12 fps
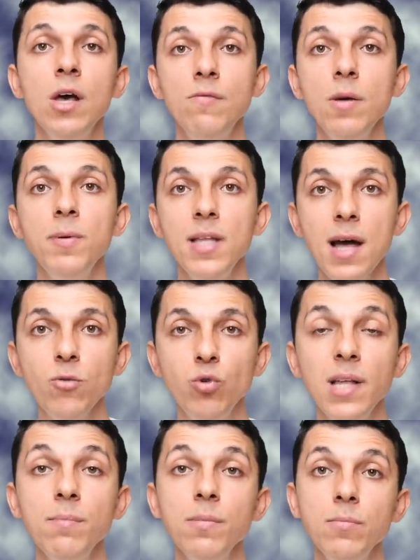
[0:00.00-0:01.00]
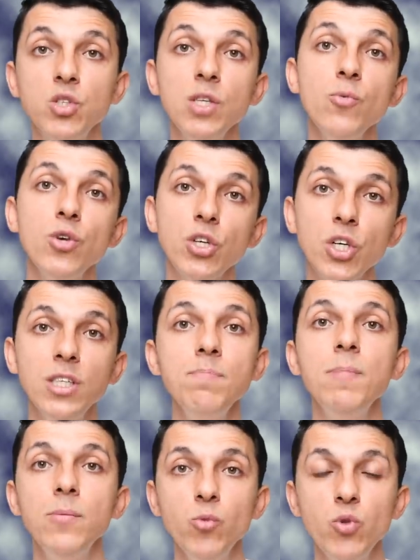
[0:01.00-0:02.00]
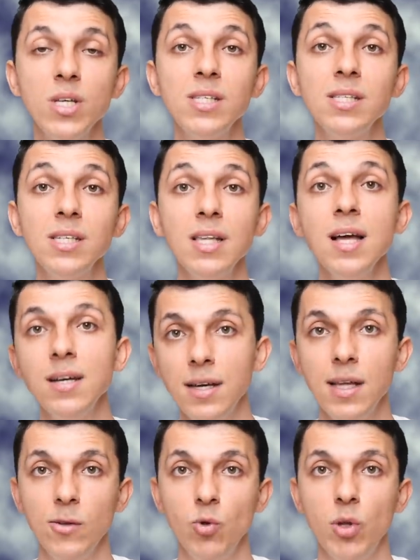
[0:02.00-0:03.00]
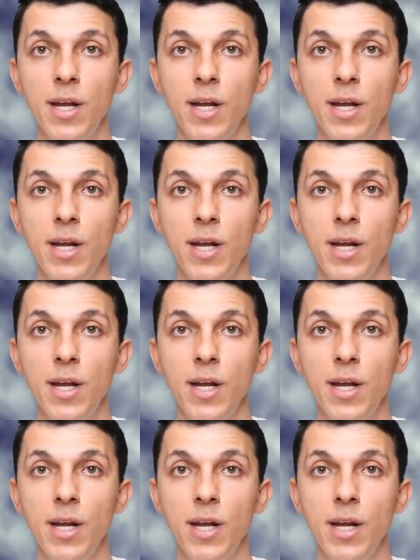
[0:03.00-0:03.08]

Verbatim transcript: ve bir daha kullanmamıştım o yaşadığım memnuniyetsizlikten kaynaklı